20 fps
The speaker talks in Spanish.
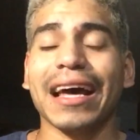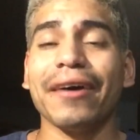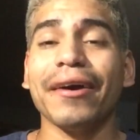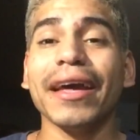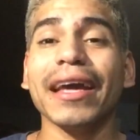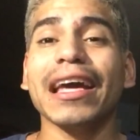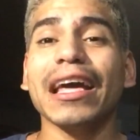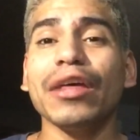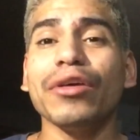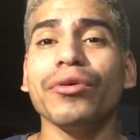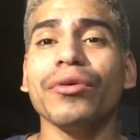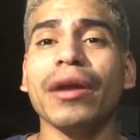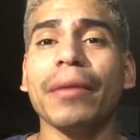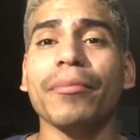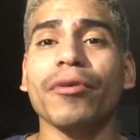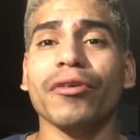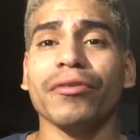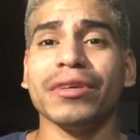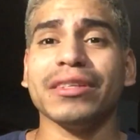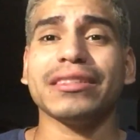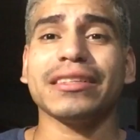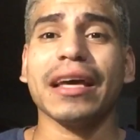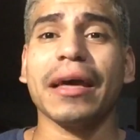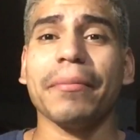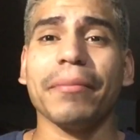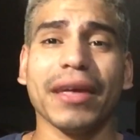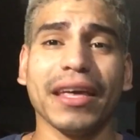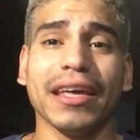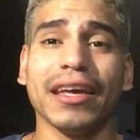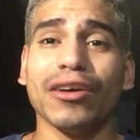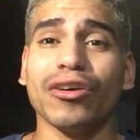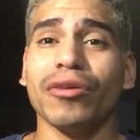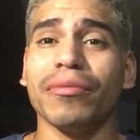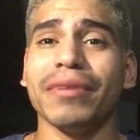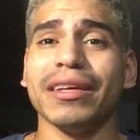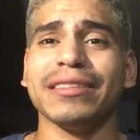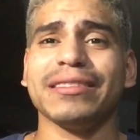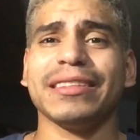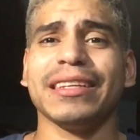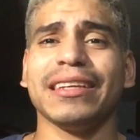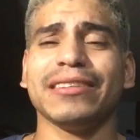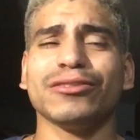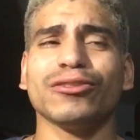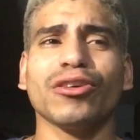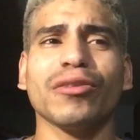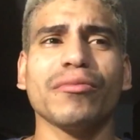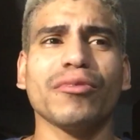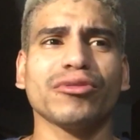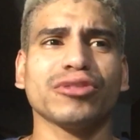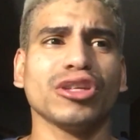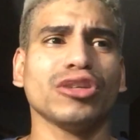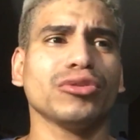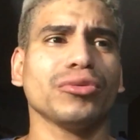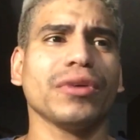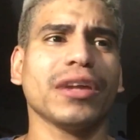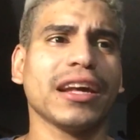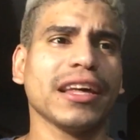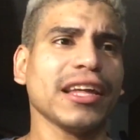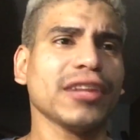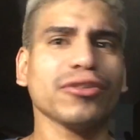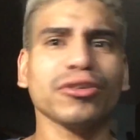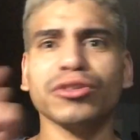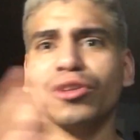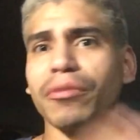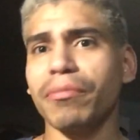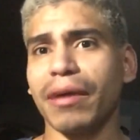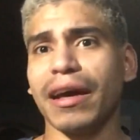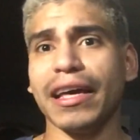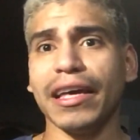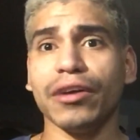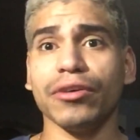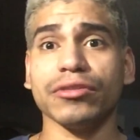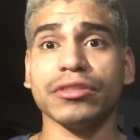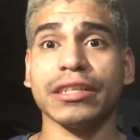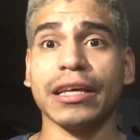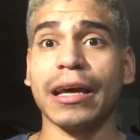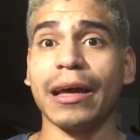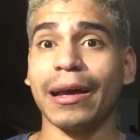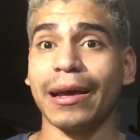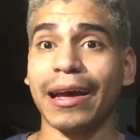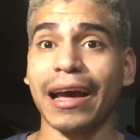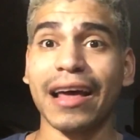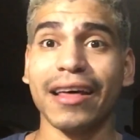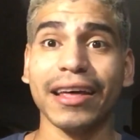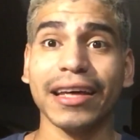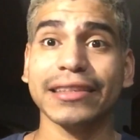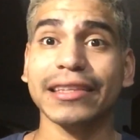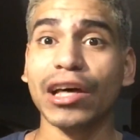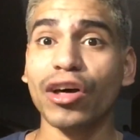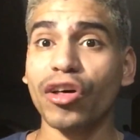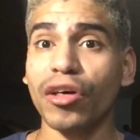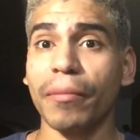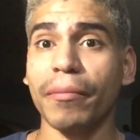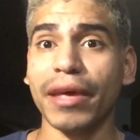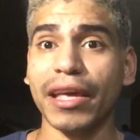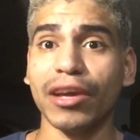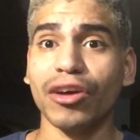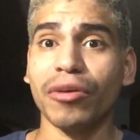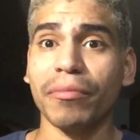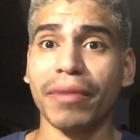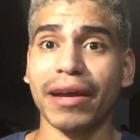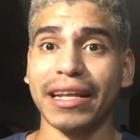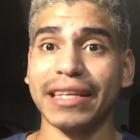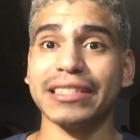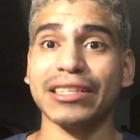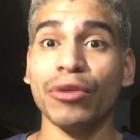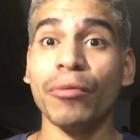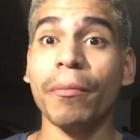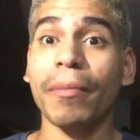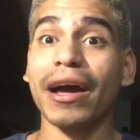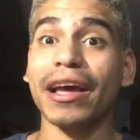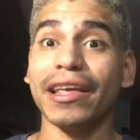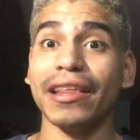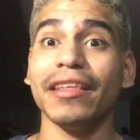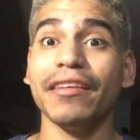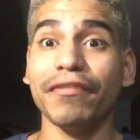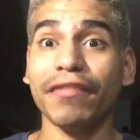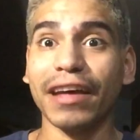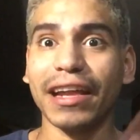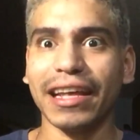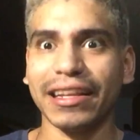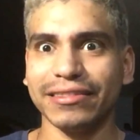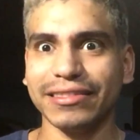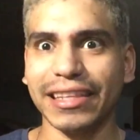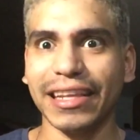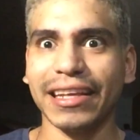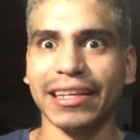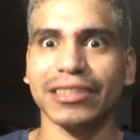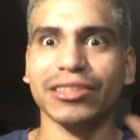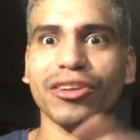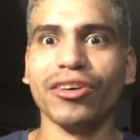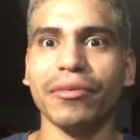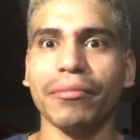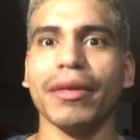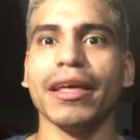cada vez que veo una provincia de México me siento como si estuviera yendo a otro país. O sea, cada estado de México parece un país diferente dentro de